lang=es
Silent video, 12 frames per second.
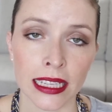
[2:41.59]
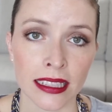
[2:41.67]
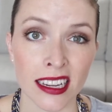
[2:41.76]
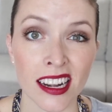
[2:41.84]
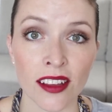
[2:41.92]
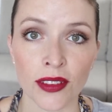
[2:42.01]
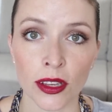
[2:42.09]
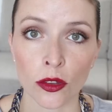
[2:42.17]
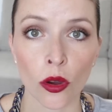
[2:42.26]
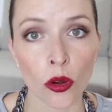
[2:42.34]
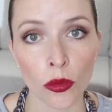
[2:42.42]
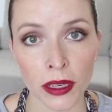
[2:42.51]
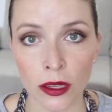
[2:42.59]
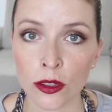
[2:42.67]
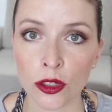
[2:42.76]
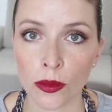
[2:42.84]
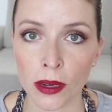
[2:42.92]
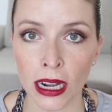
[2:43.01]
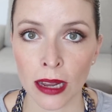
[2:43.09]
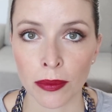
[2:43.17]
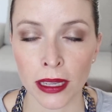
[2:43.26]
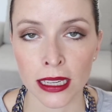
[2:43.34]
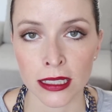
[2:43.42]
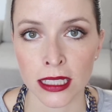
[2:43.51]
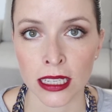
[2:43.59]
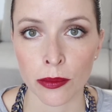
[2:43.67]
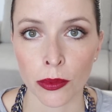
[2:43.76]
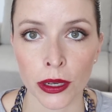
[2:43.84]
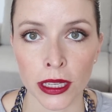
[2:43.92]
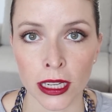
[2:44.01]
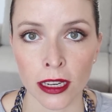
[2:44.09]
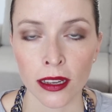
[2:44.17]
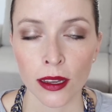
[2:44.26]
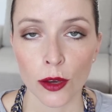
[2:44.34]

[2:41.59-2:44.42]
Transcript: tienen efecto luminoso para la piel así que pueden,